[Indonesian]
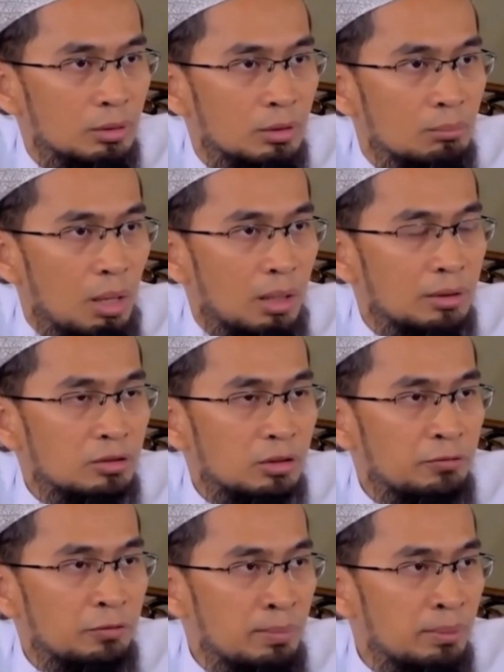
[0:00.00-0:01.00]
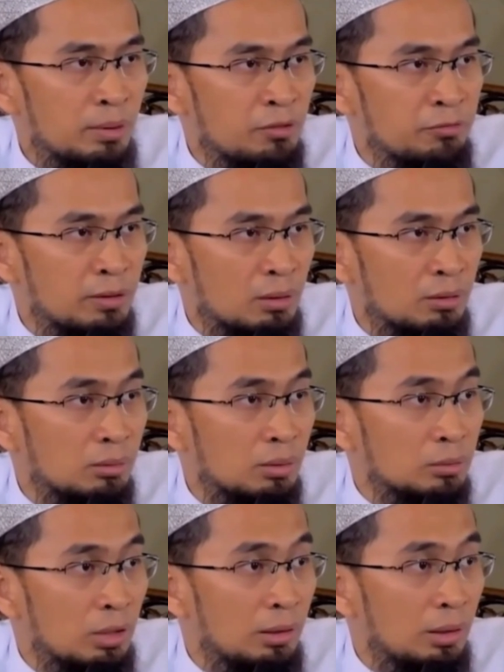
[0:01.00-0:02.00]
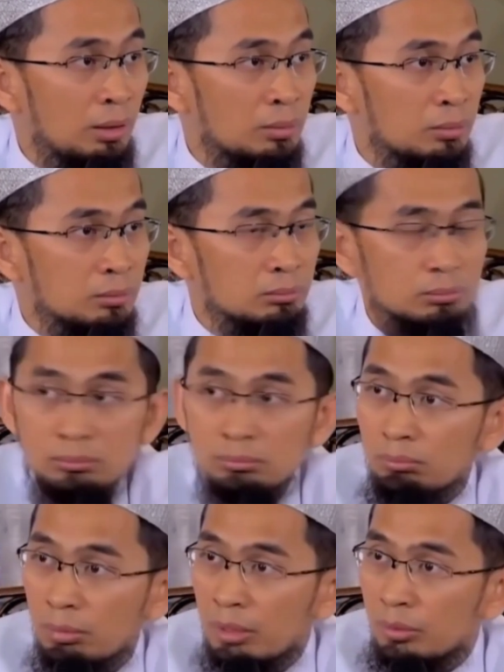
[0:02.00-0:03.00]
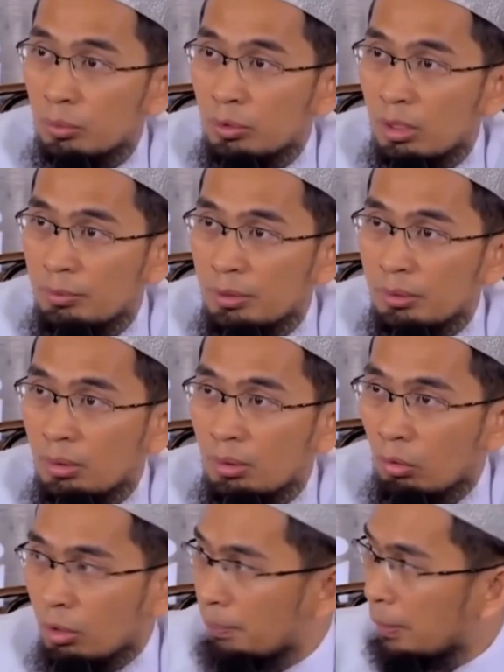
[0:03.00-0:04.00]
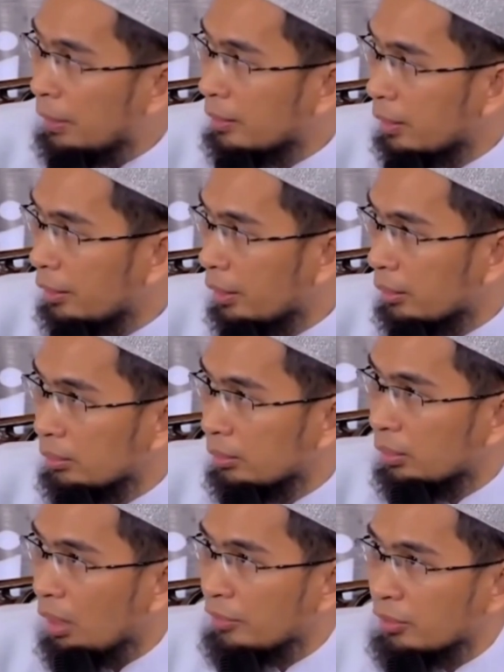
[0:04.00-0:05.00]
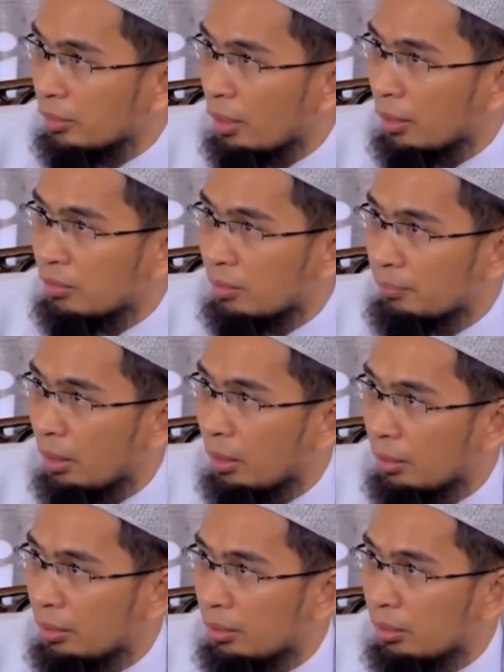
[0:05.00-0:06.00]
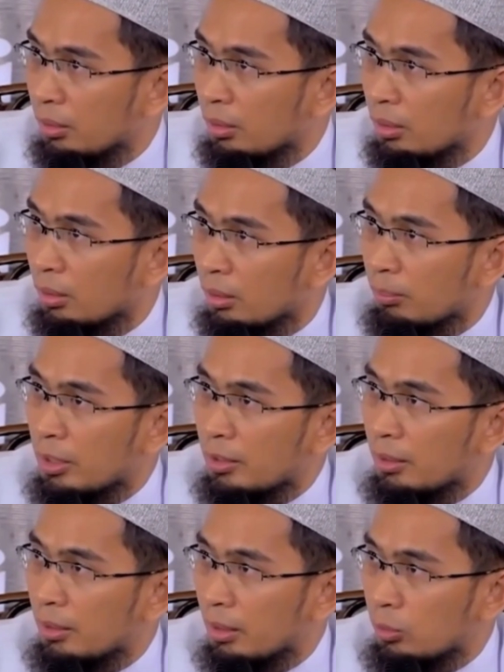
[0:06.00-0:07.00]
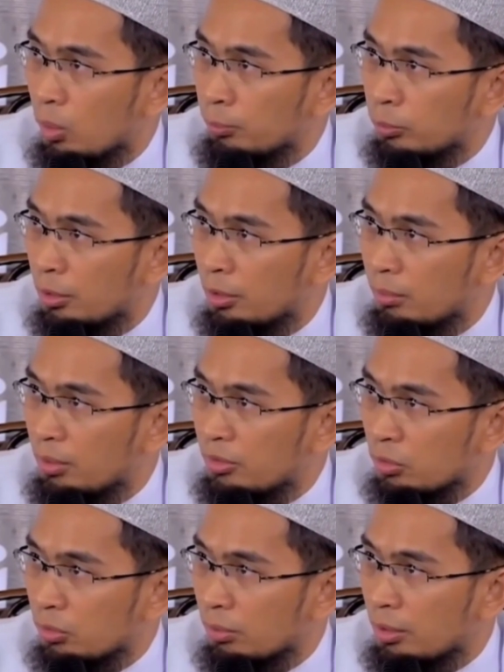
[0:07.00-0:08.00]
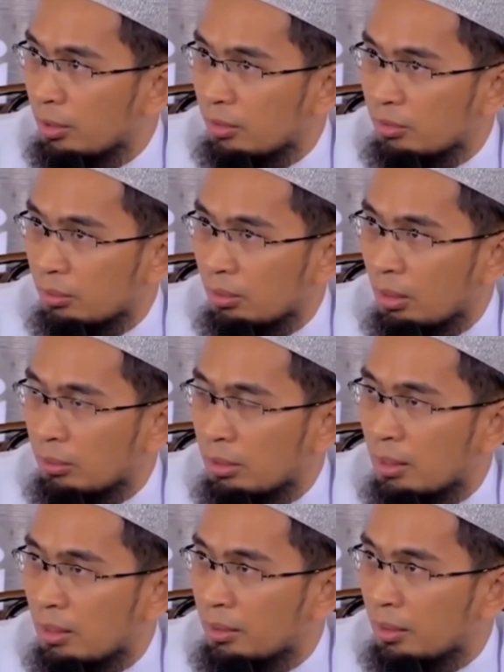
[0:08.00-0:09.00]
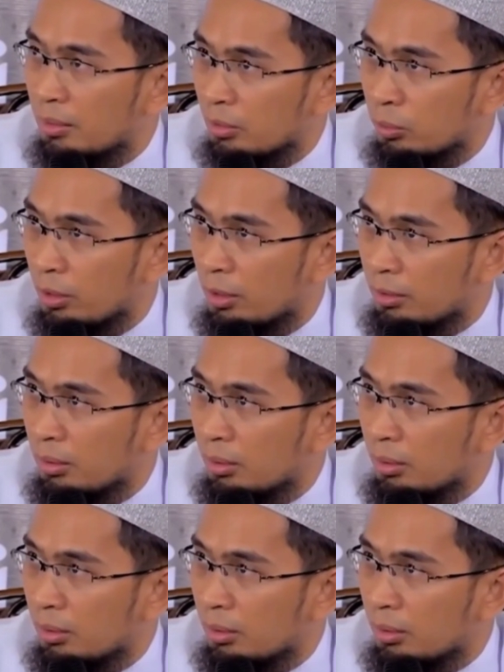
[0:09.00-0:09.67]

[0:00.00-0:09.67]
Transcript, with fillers: Bahkan selevel bin Affan radhiyallahu taala anhu, menantu Nabi, orang paling kaya, asetnya ada sampai hari ini, menikah dengan dua putri Nabi, satu meninggal, satu nikah lagi dengan satunya lagi.